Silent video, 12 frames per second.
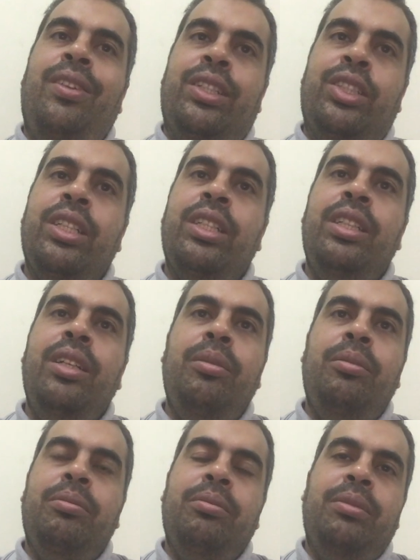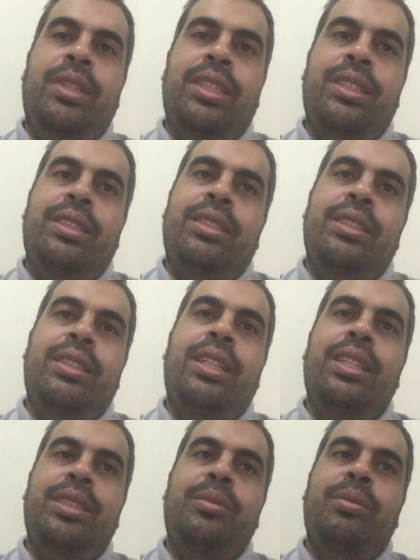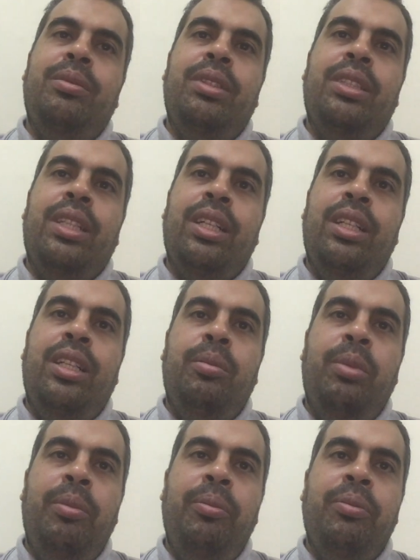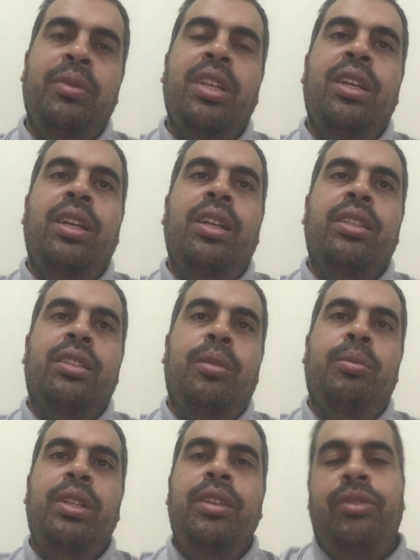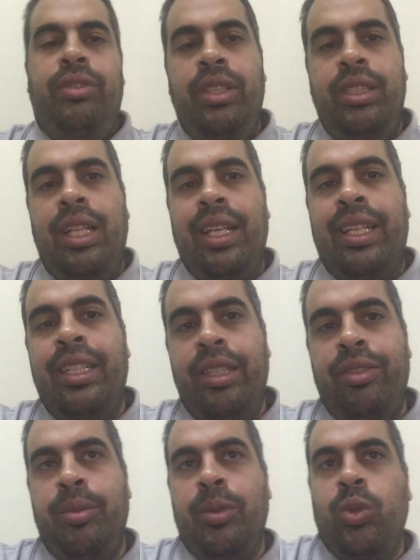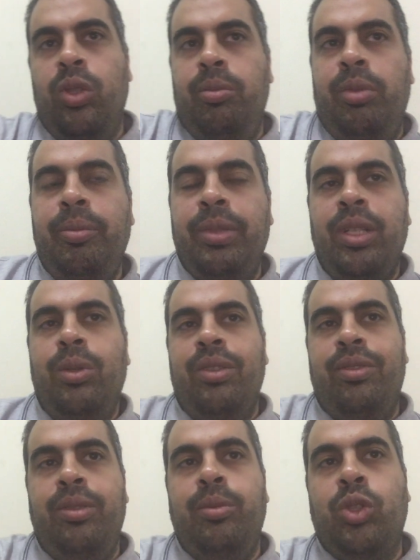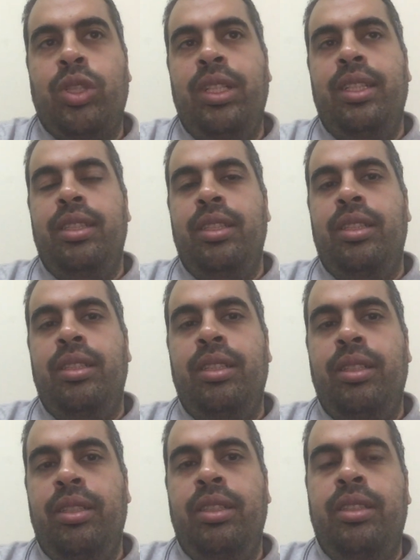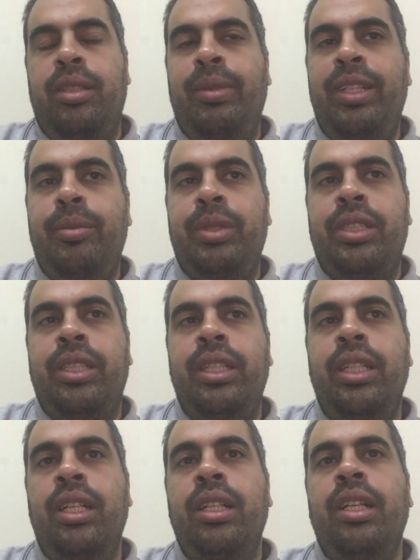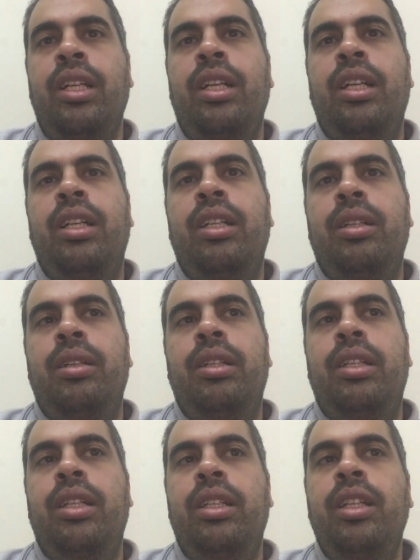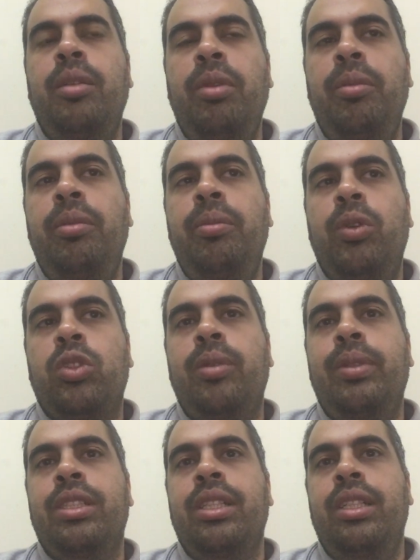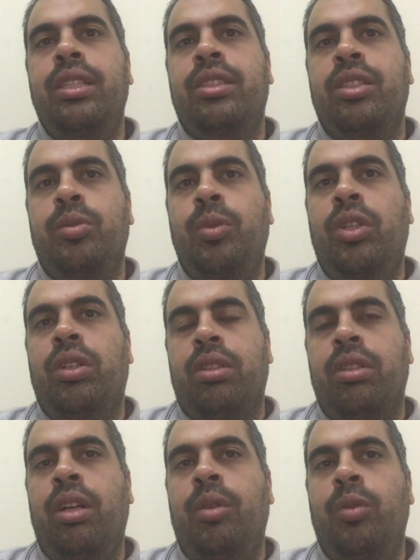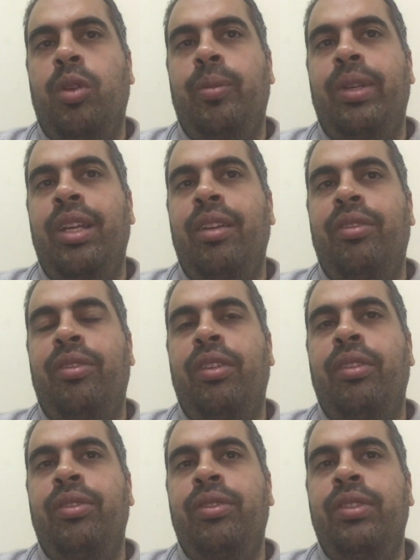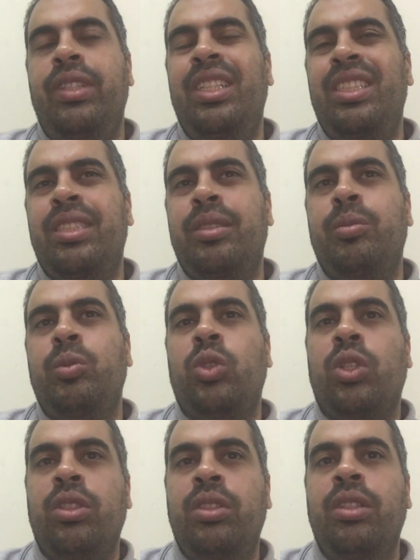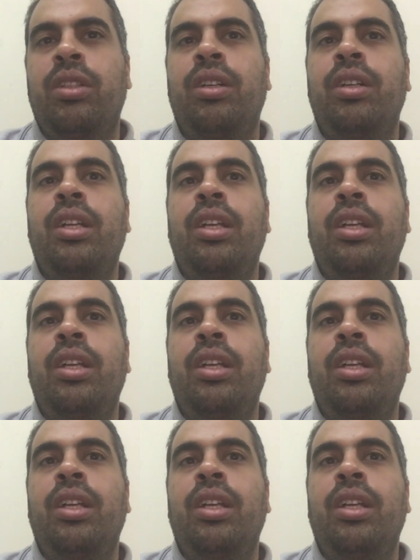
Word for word: فعشان كده يعني لازم نتجه للبيم طب ليه في تاخير في موضوع البيم دوت في مشكله ان التبني مش سريع آه، لان البيم بيعتبر زي استثمار ضخم العملاء ففي ناس متردده